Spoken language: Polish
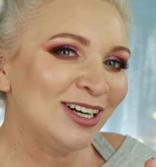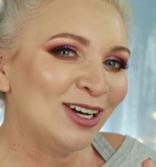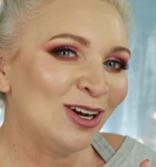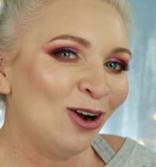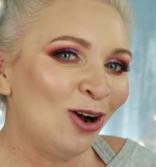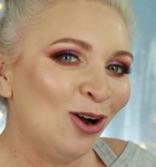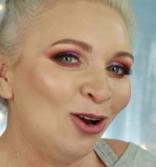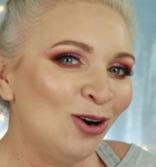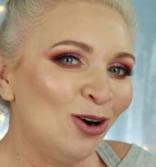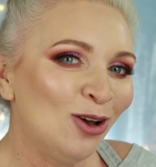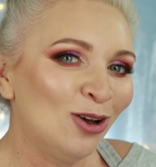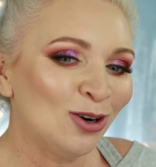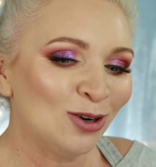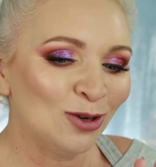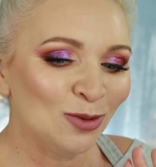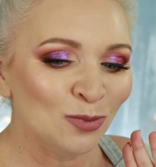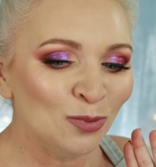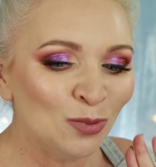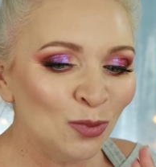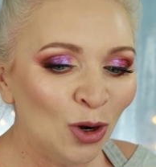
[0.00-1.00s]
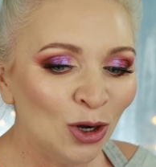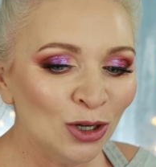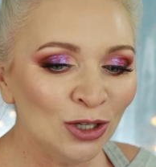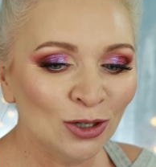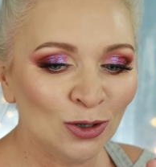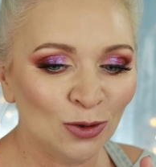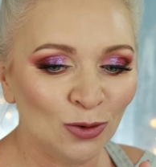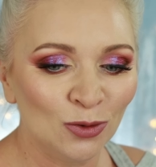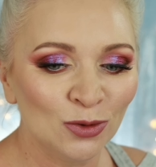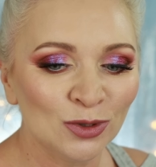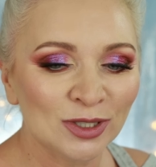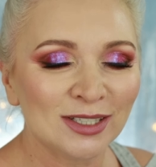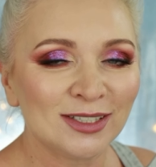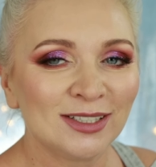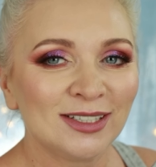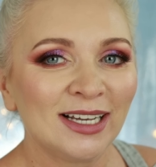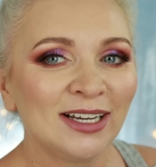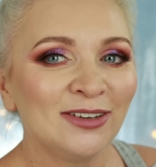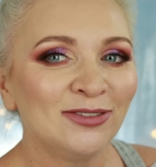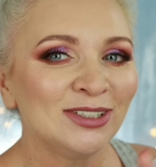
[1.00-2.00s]
kolor moich
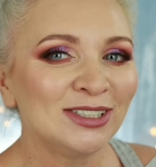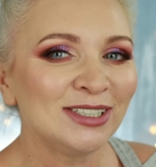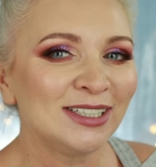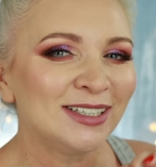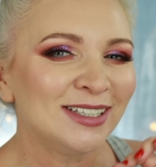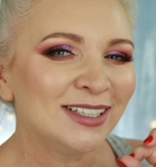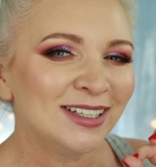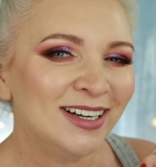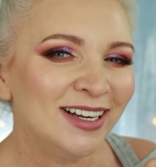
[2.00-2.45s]
ust, tak wiecie,